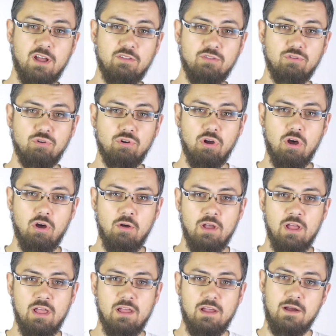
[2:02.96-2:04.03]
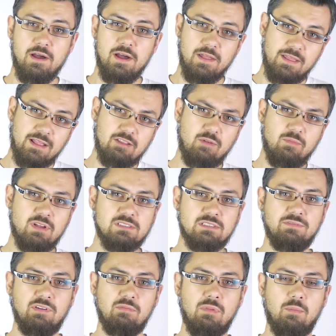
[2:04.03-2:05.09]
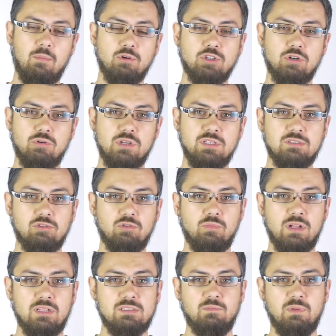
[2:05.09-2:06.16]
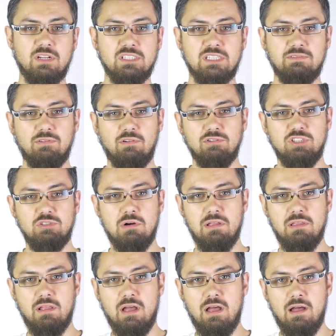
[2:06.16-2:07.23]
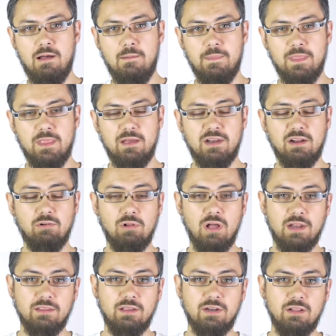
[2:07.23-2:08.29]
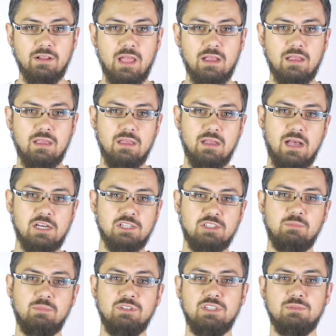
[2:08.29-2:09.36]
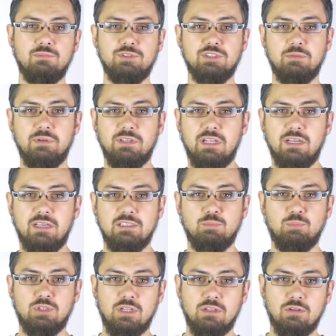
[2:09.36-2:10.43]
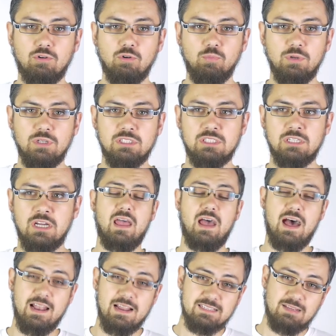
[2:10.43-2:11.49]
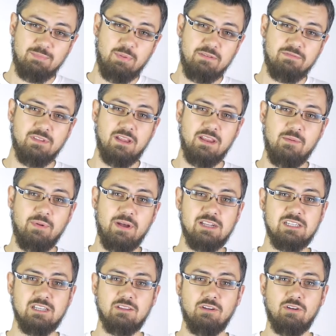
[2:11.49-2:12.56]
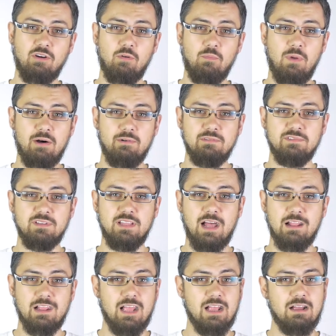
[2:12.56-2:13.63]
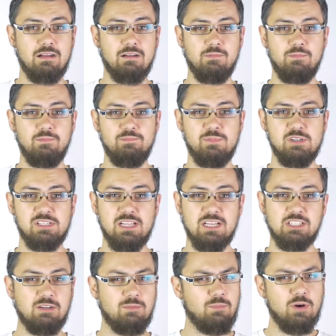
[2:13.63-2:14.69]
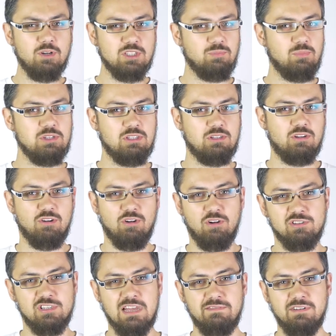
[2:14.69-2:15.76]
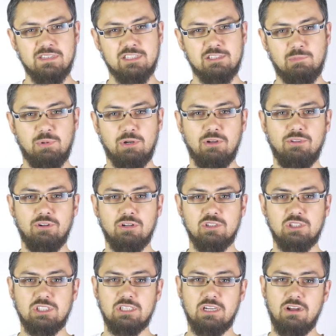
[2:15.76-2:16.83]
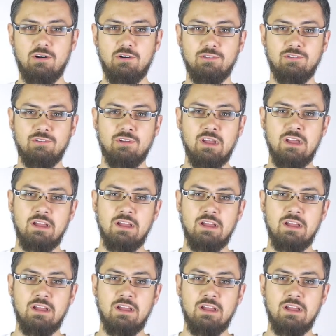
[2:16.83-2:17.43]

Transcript: enduro. E, natomiast firma Motion Instruments będzie wchodziła na regularny rynek i każdy będzie mógł sobie taki sprzęt kupić, ale zapewne nie będzie to mały wydatek. Myślę, że może być to nawet sporo droższe od